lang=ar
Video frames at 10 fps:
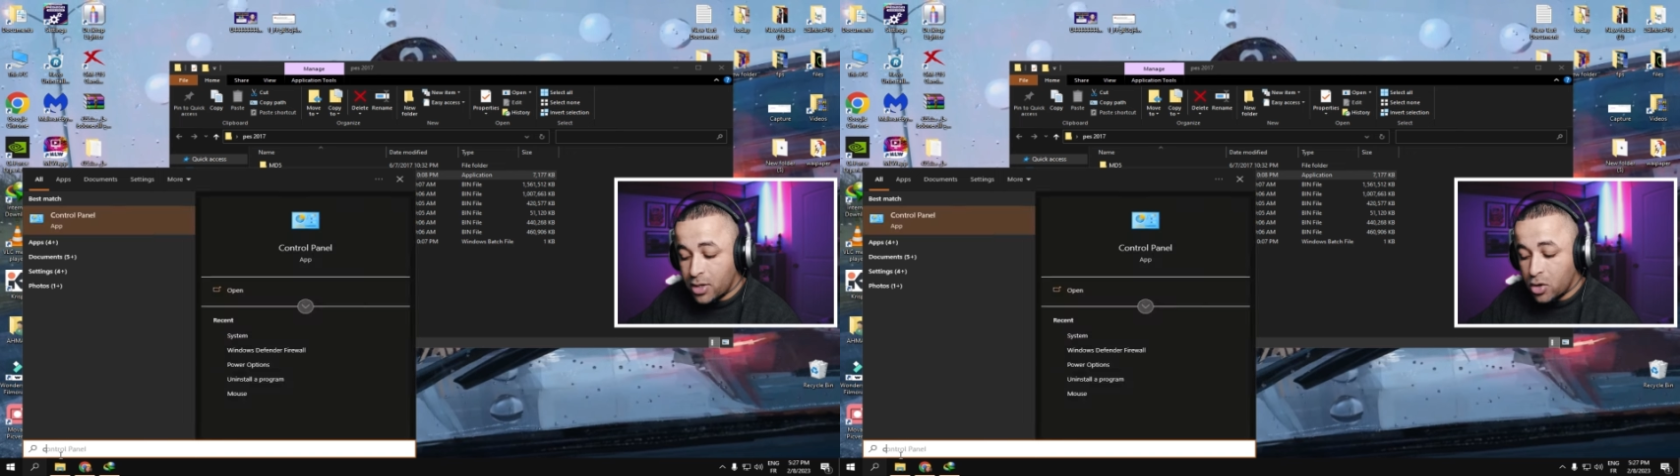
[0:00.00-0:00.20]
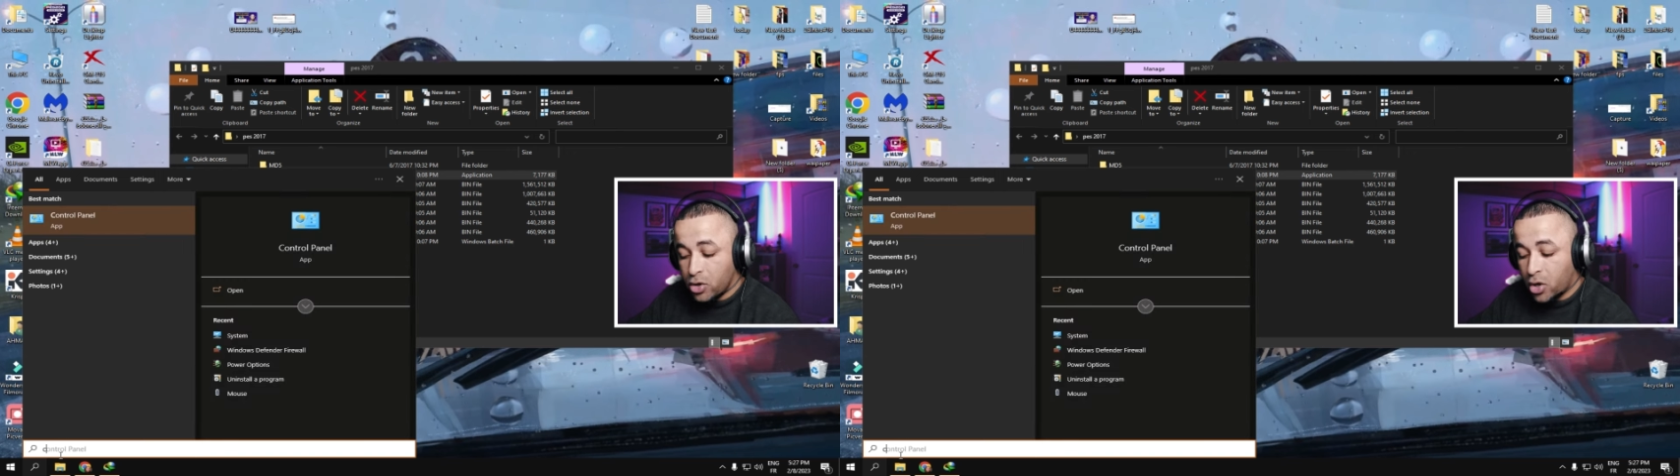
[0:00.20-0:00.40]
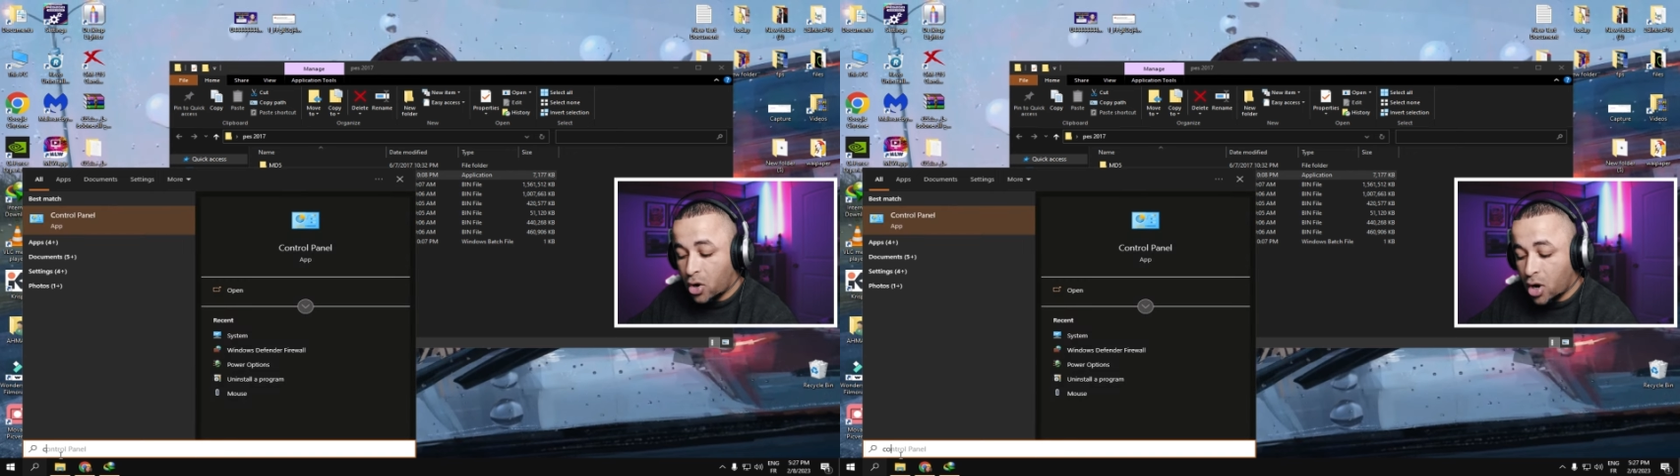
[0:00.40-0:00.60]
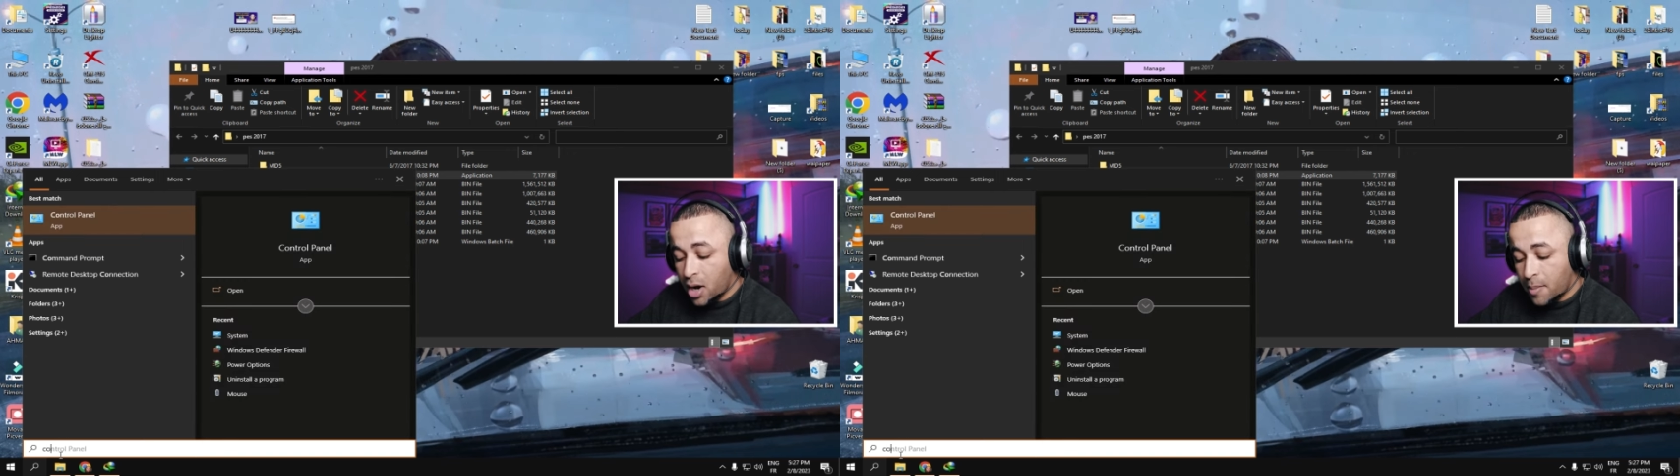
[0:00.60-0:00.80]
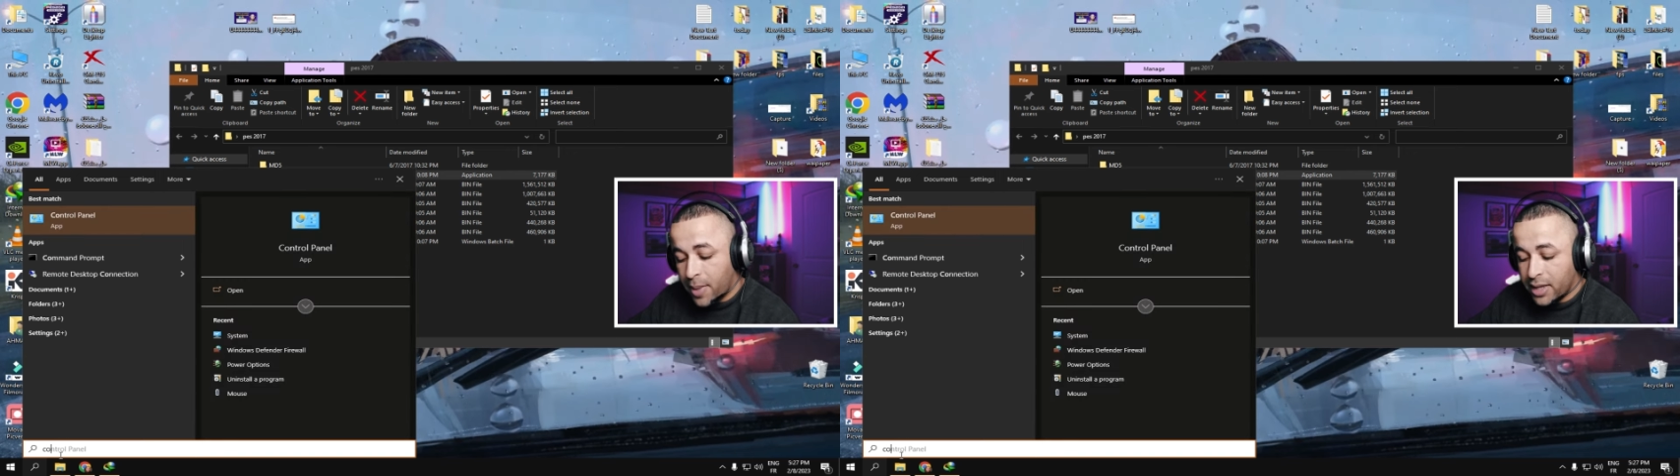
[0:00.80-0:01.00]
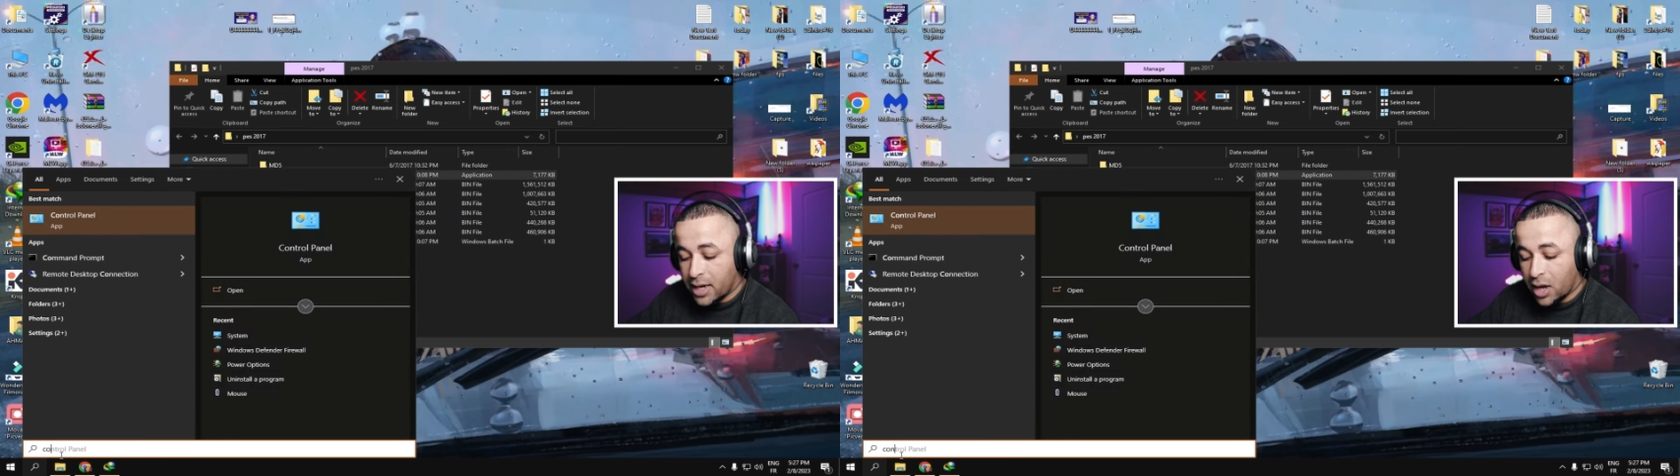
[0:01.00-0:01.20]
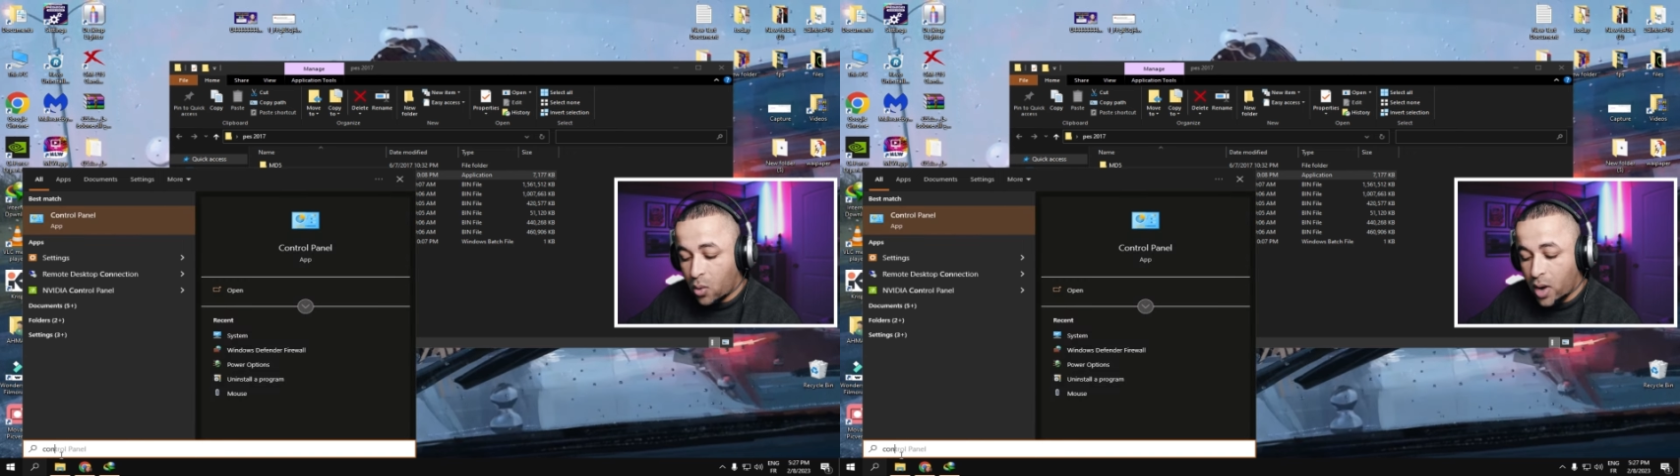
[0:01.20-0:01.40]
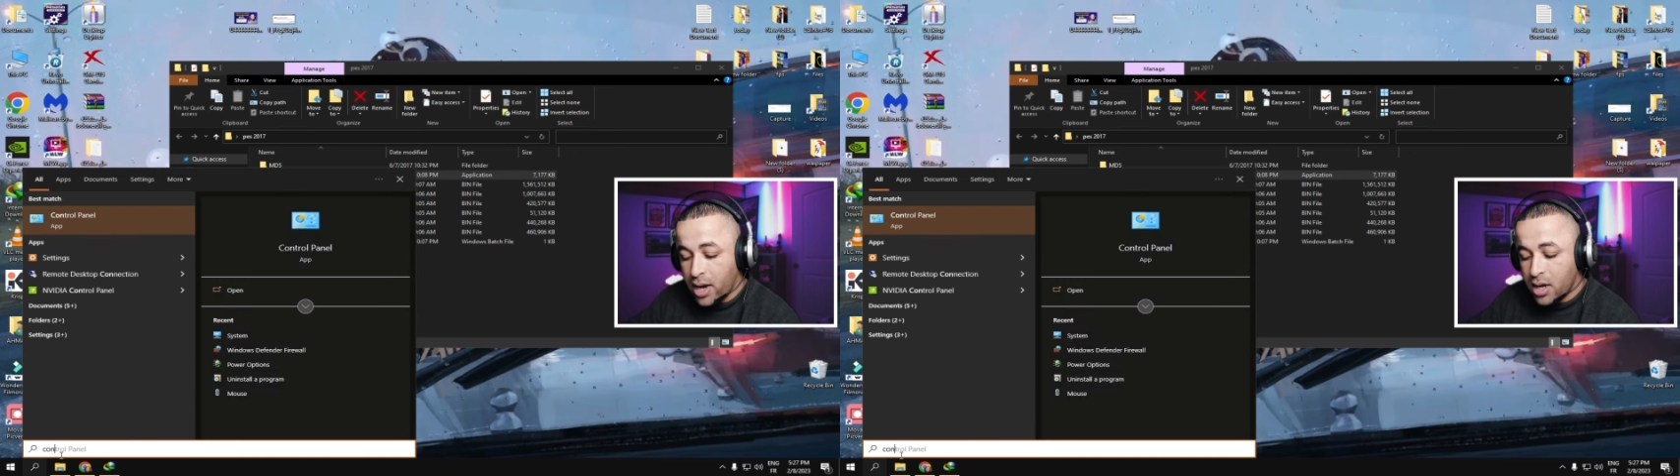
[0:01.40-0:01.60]
كنترول بانل يا
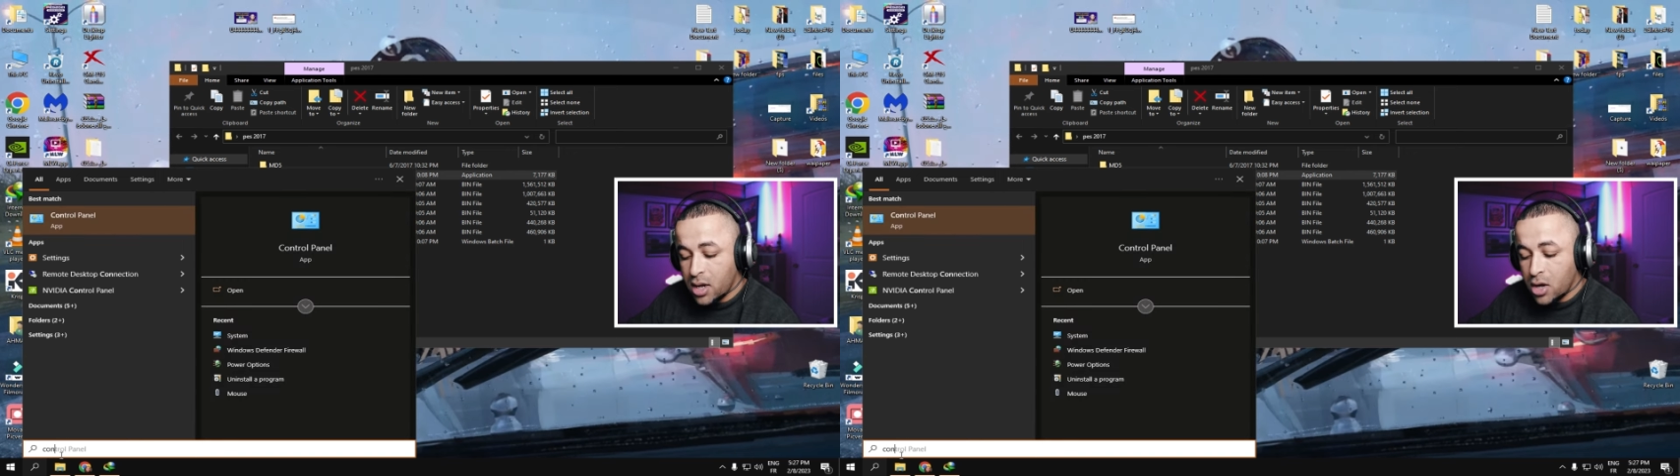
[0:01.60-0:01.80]
اخوان